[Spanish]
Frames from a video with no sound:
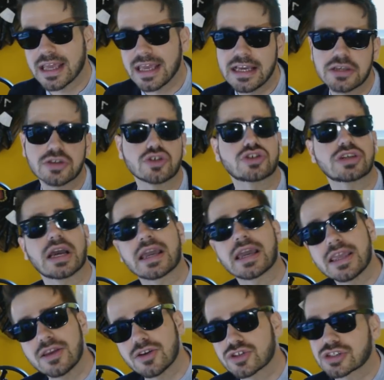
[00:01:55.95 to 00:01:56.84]
esos
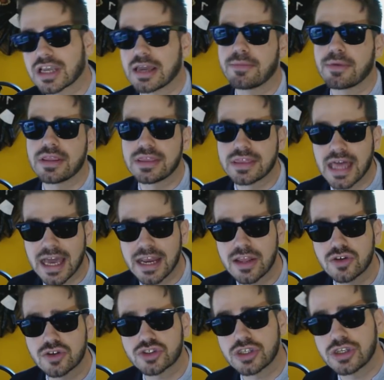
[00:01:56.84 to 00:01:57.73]
aquellos
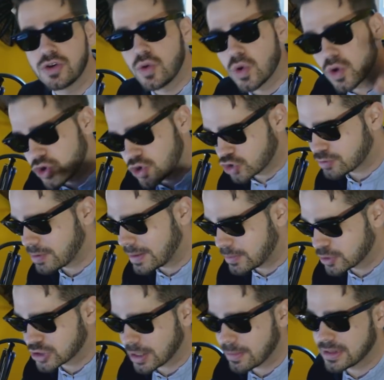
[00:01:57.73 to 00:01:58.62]
comentarios y luego nos
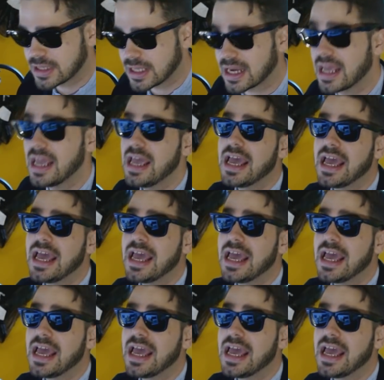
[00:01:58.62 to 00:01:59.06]
vamos a meter